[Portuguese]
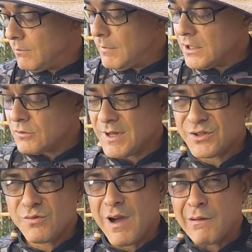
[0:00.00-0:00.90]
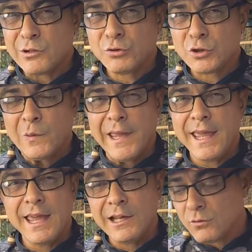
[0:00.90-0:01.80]
Mais ou menos com a água do
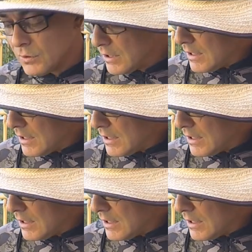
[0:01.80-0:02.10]
joelho,